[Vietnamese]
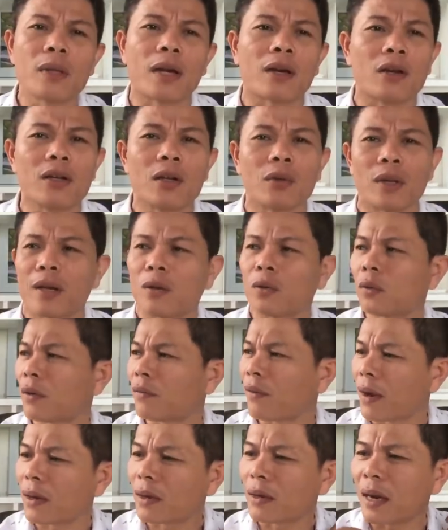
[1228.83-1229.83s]
chúng ta có nhiều tiền chúng
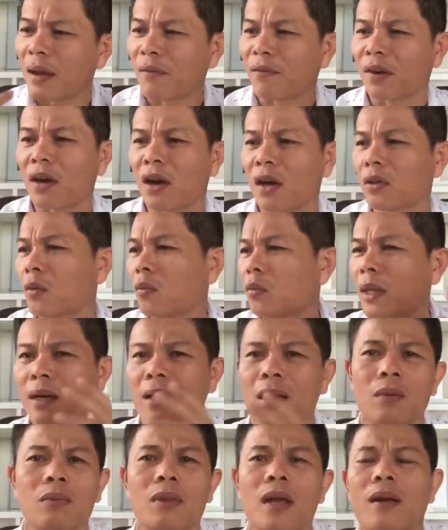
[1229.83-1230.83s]
ta vẫn cứ làm việc đó chúng ta
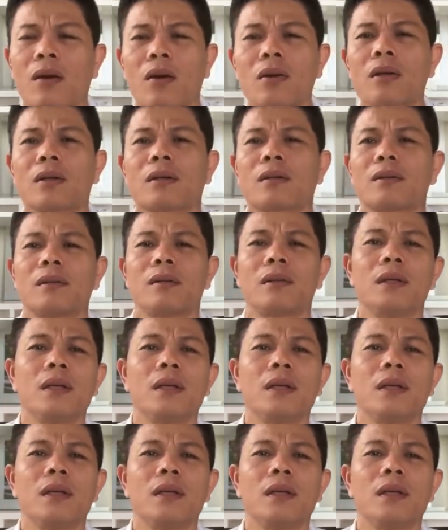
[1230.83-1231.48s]
không thay đổi được